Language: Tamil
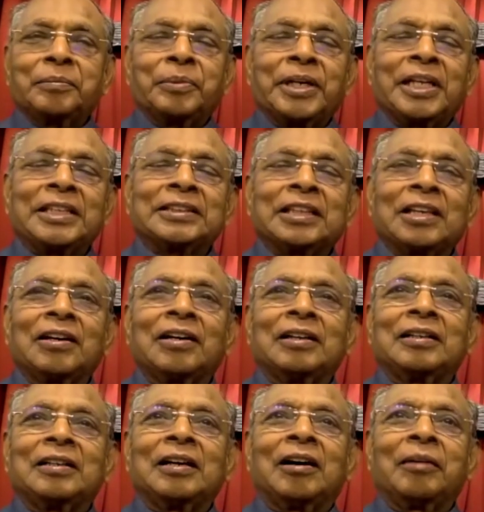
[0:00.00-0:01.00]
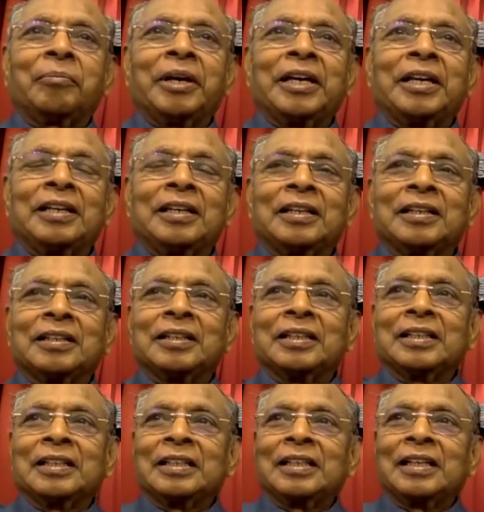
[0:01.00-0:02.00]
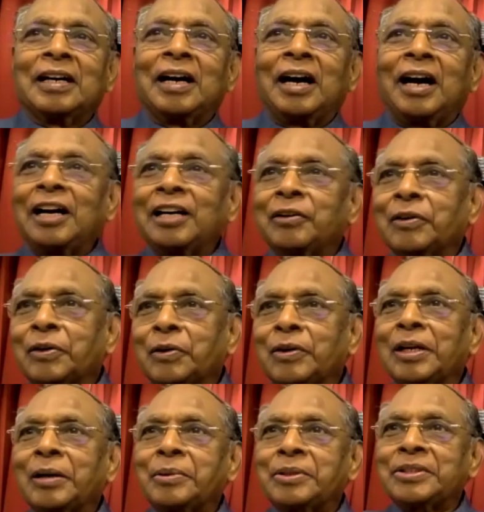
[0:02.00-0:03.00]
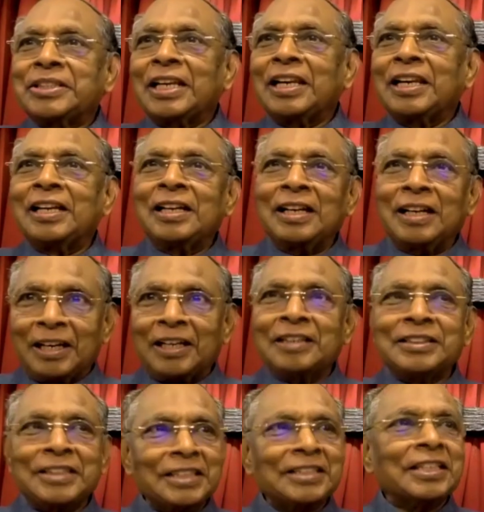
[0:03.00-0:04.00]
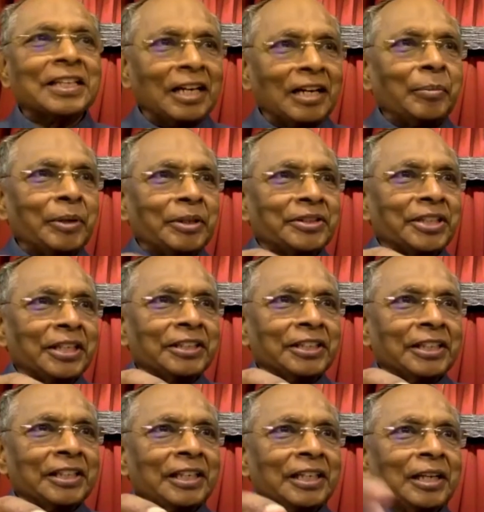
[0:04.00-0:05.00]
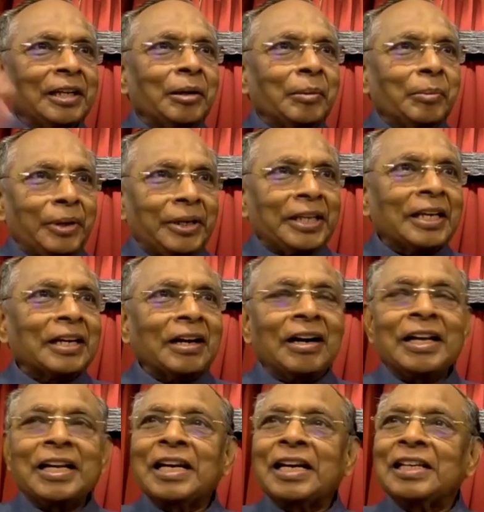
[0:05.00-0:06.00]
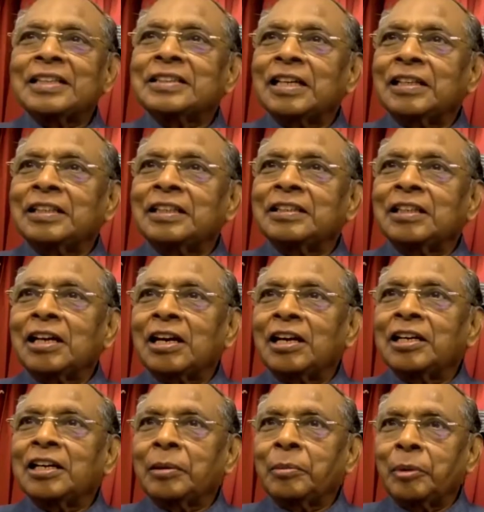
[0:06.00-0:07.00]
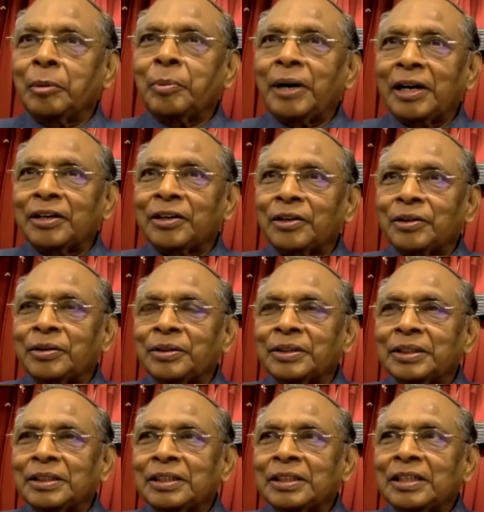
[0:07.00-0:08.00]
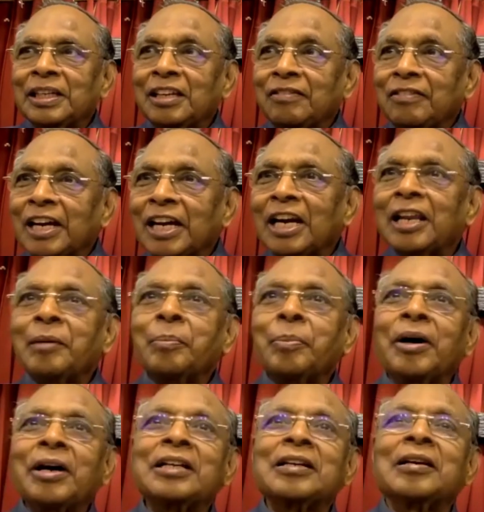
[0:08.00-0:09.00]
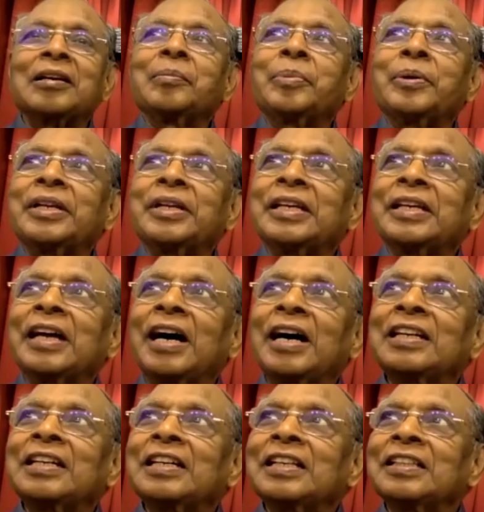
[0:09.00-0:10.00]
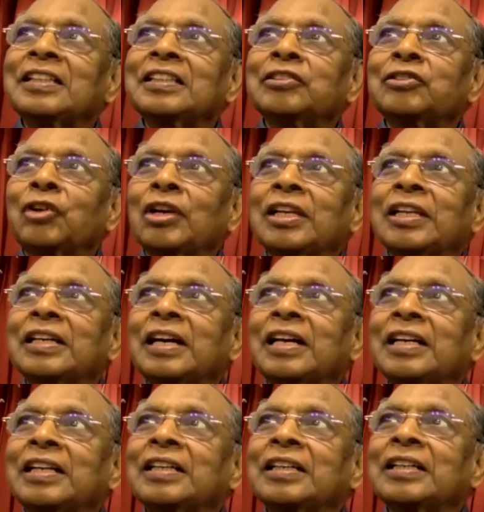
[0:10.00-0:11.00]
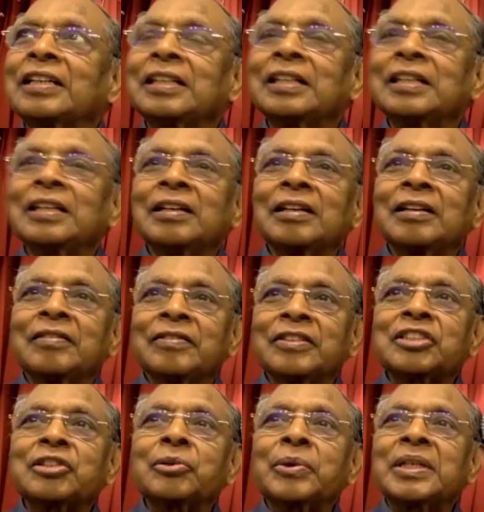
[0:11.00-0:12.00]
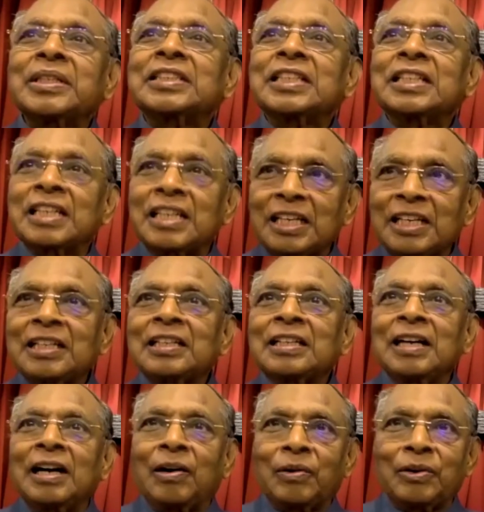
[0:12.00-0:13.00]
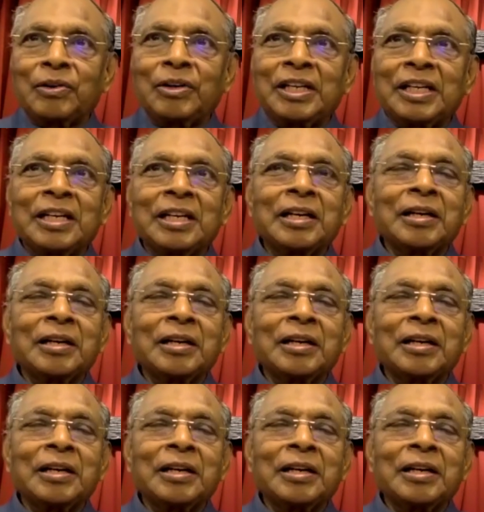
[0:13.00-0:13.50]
பிரைஸ் லார்ட் ஆன்மேன் ஆண்டவர் கூட அப்படி செய்யலை ஆனால் சேஷர்கள் அப்படி செஞ்சு பெரிய காரியங்களை சாதித்தார்கள்னு நம்ம பார்க்குறோம் இவைகளை பார்க்கலாம் பெரிய யாருக்கு இது சொல்லியிருக்காரு விசுவாசிக்கிற அவருடைய